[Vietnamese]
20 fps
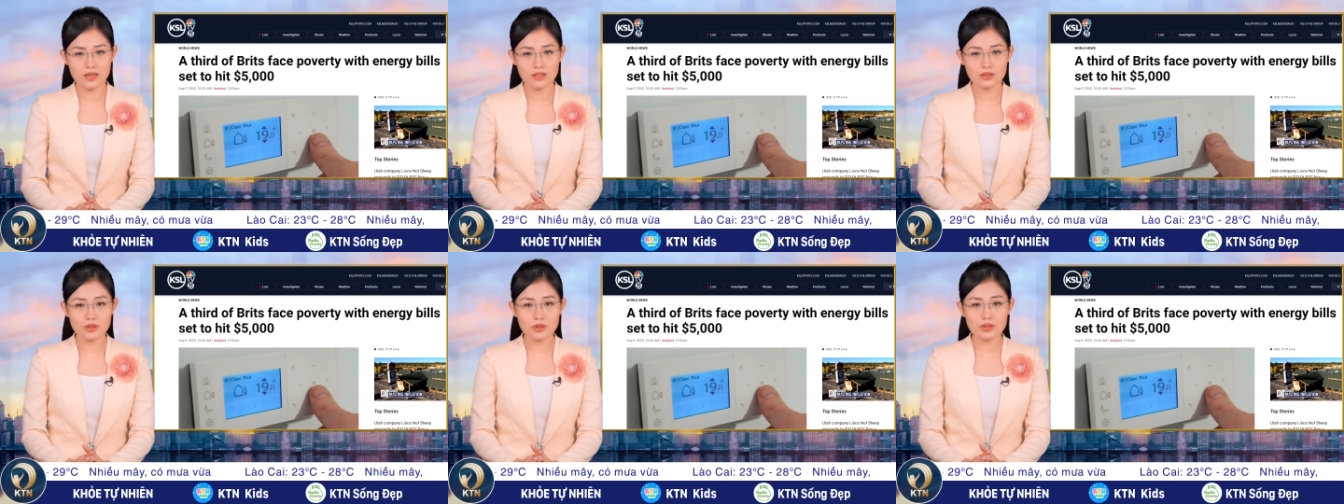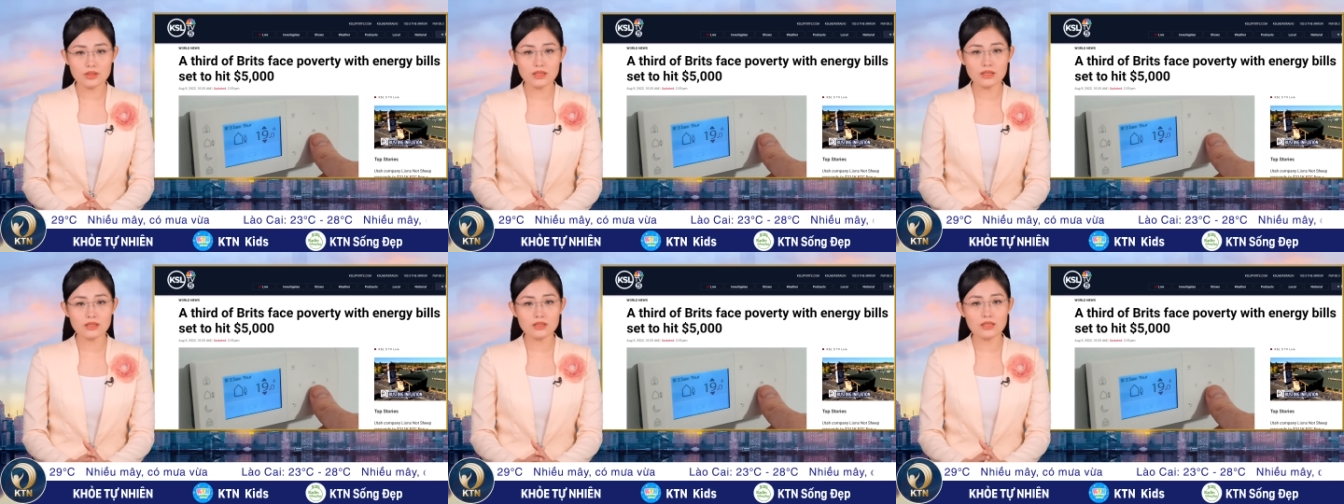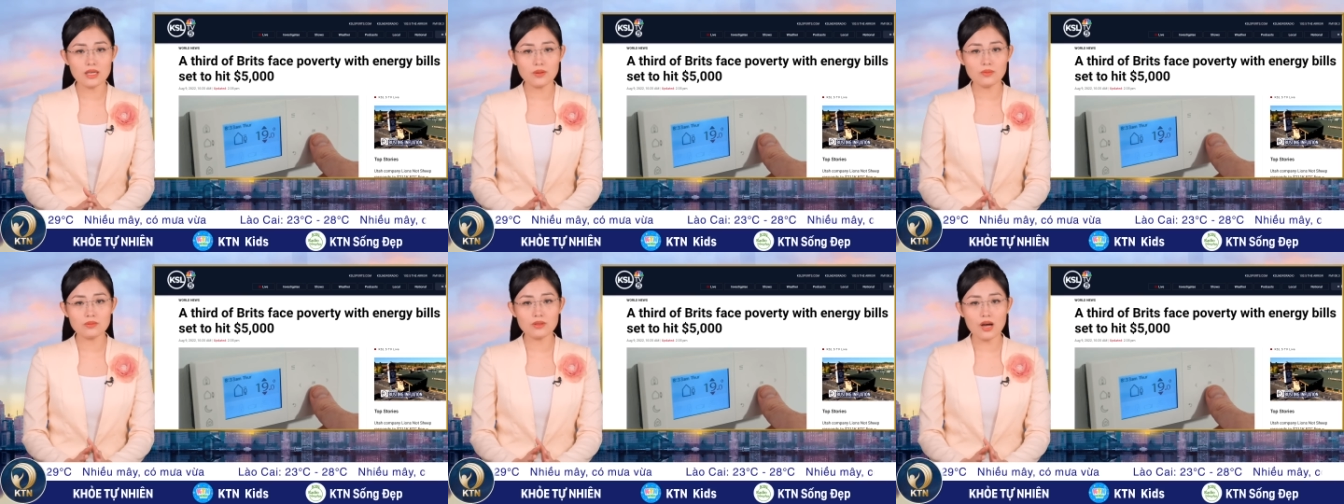Tổ chức
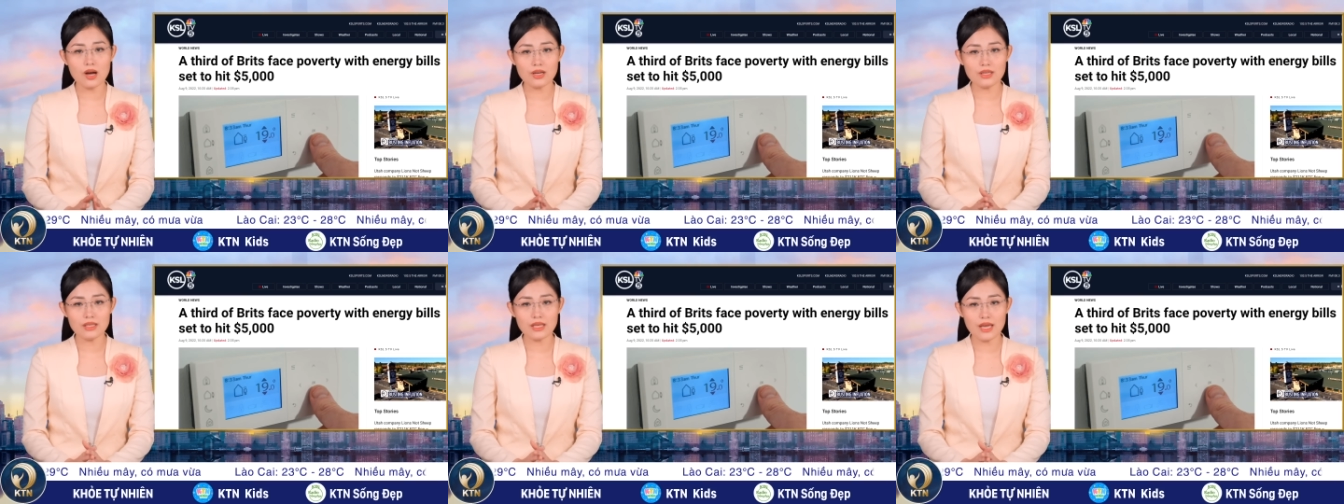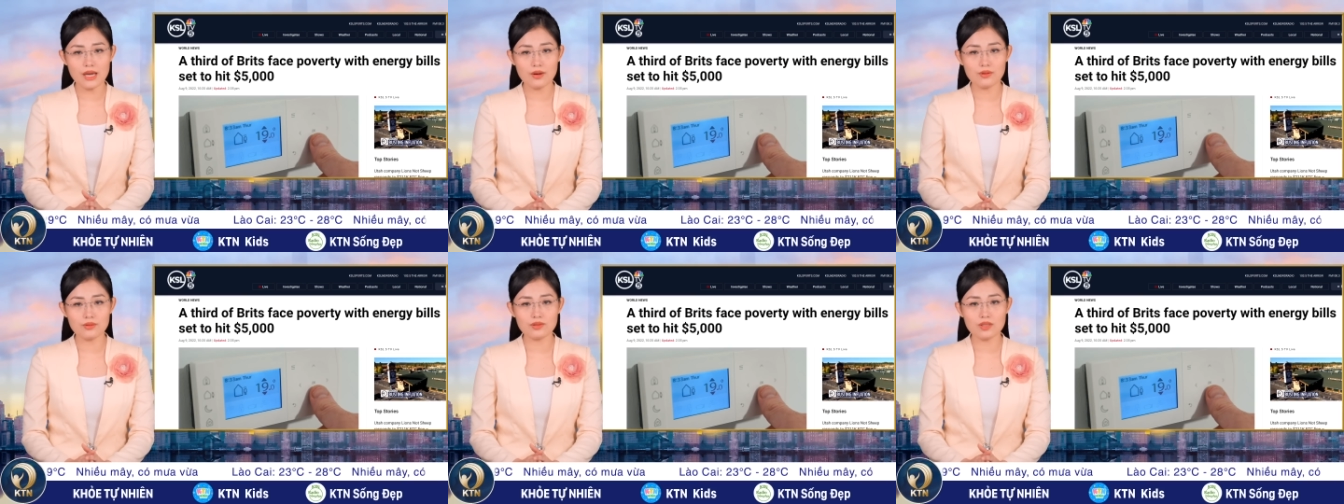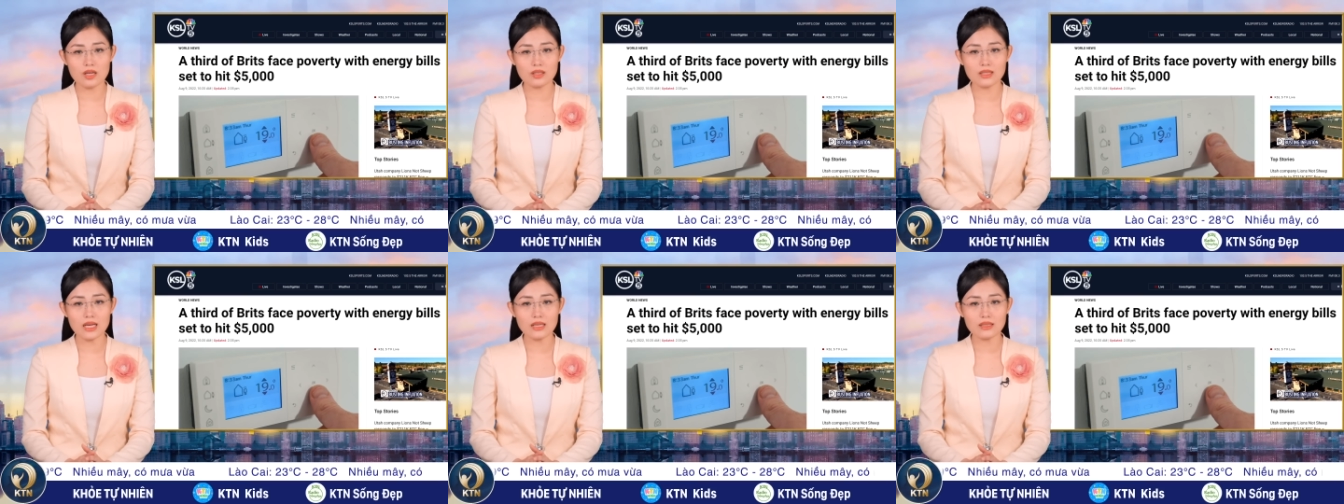chống đói nghèo
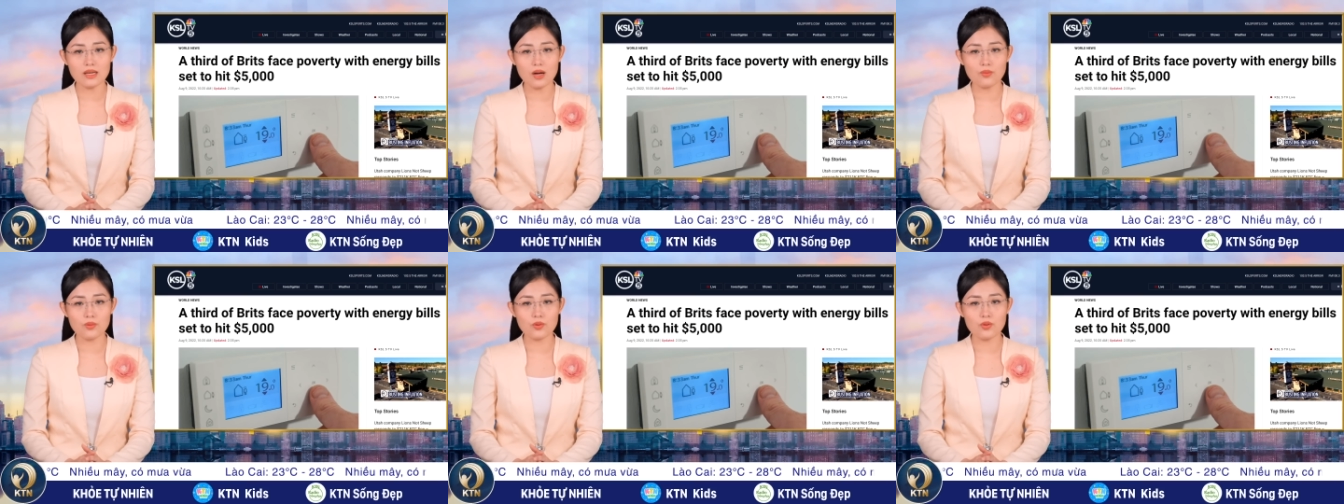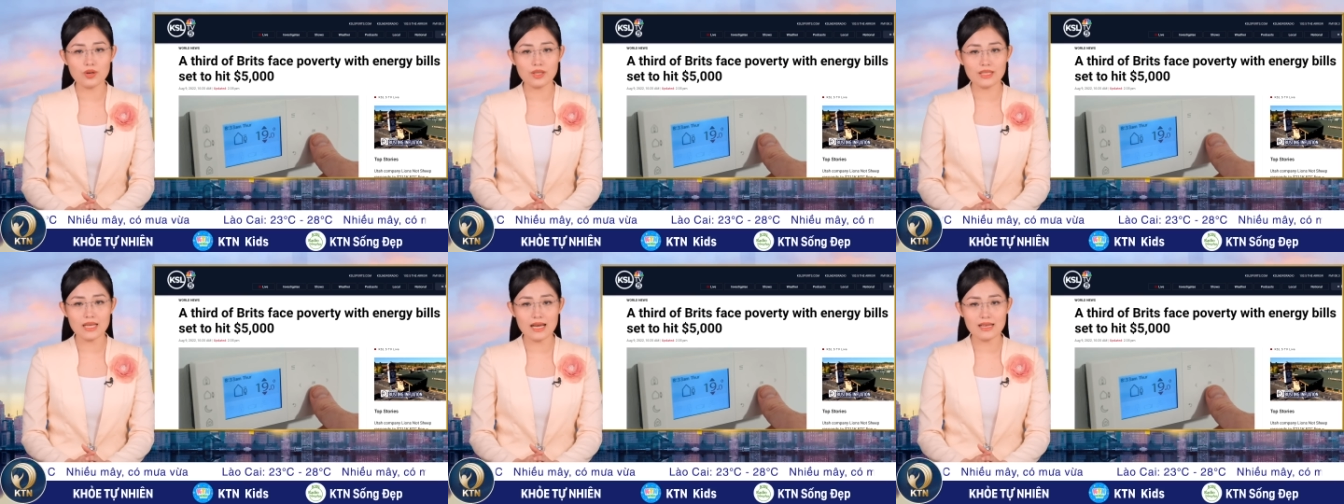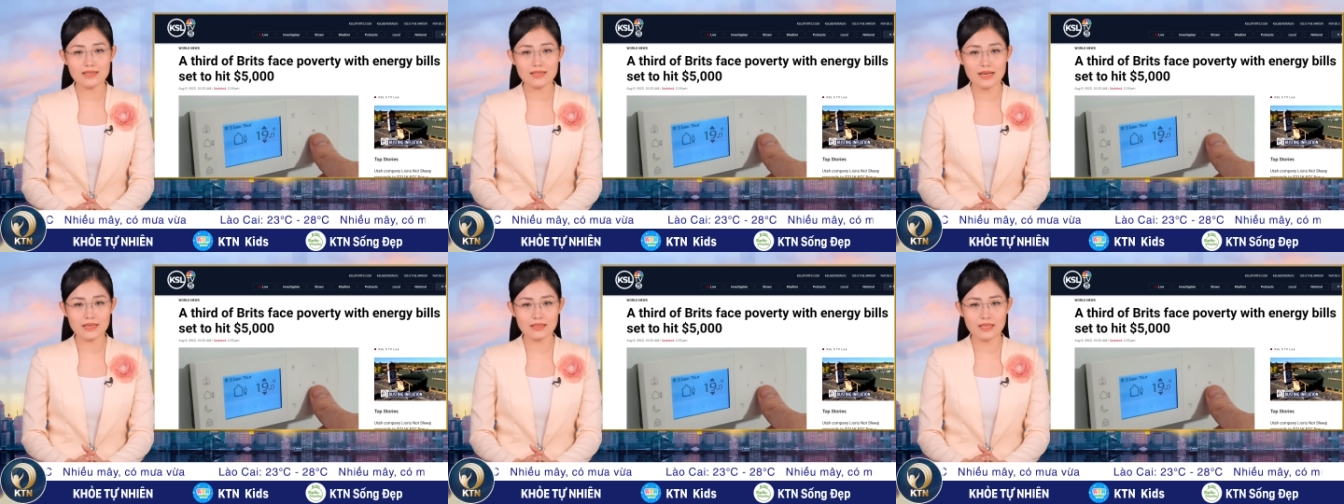do tác động của giá
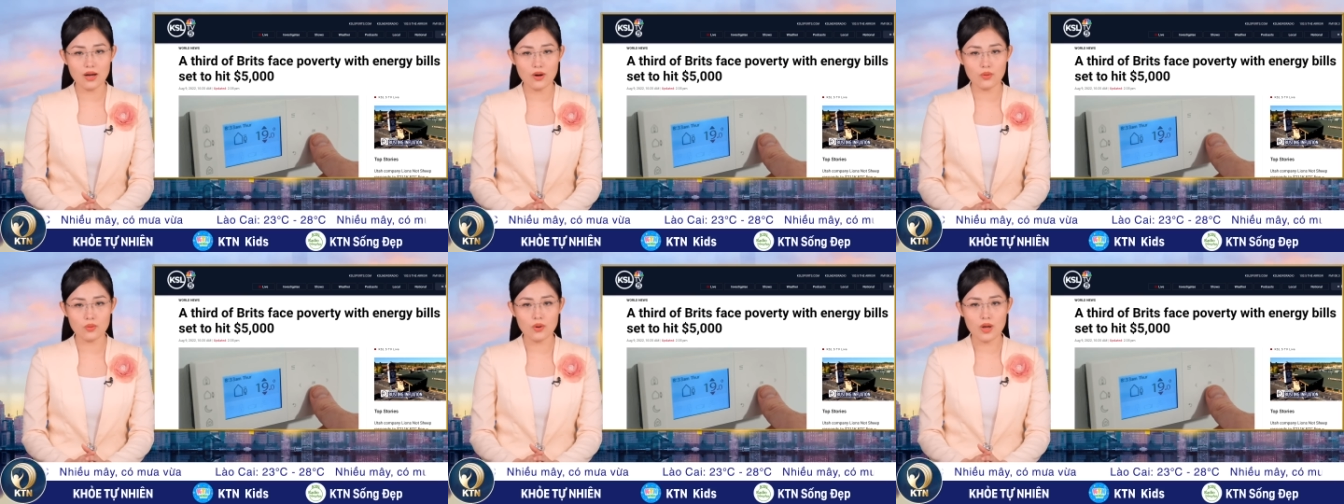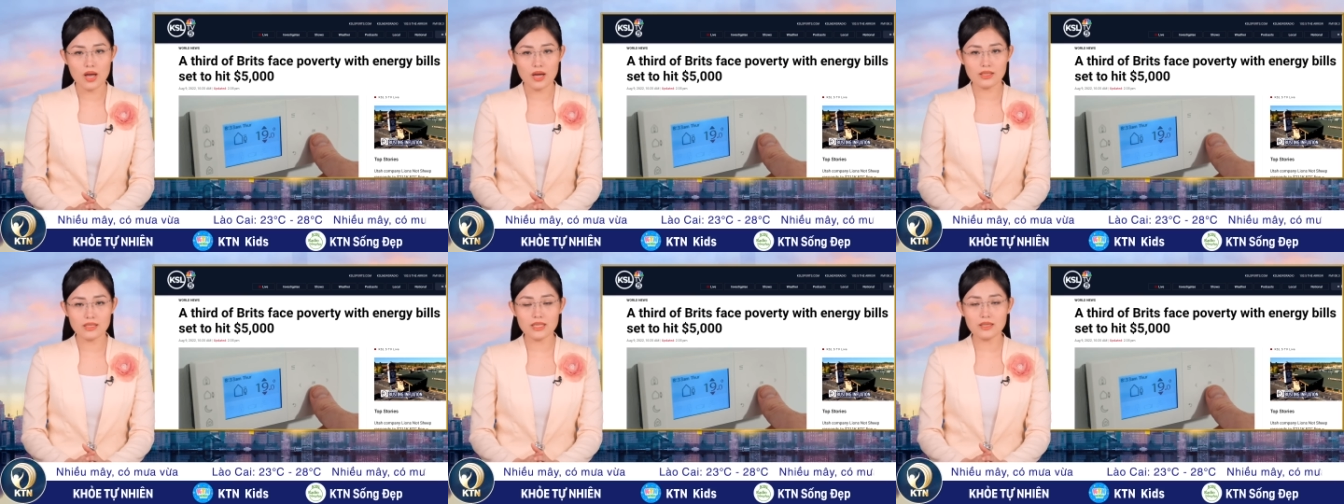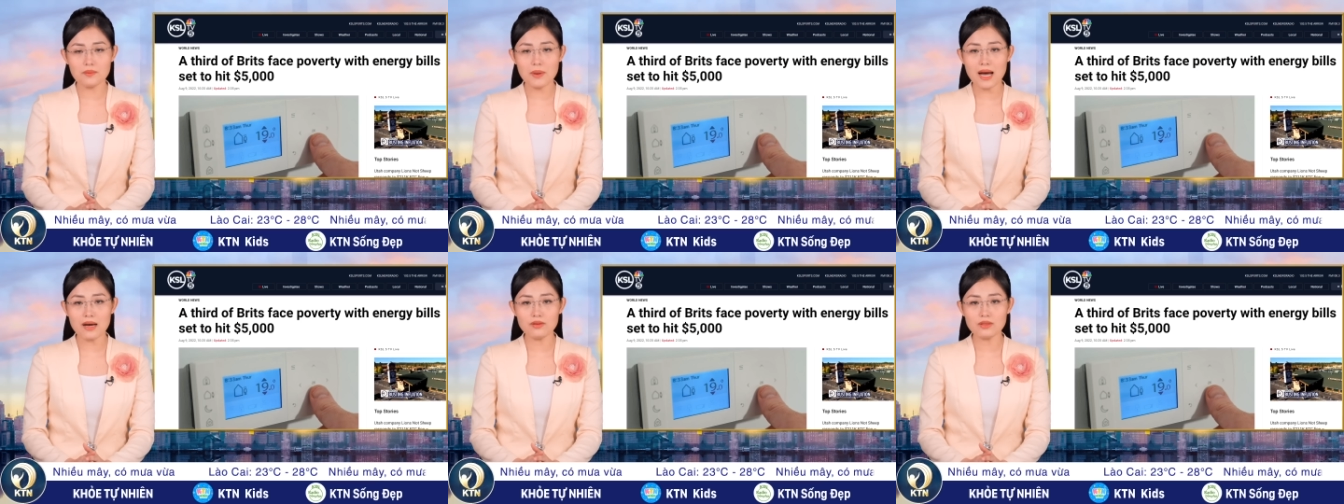xăng dầu dự báo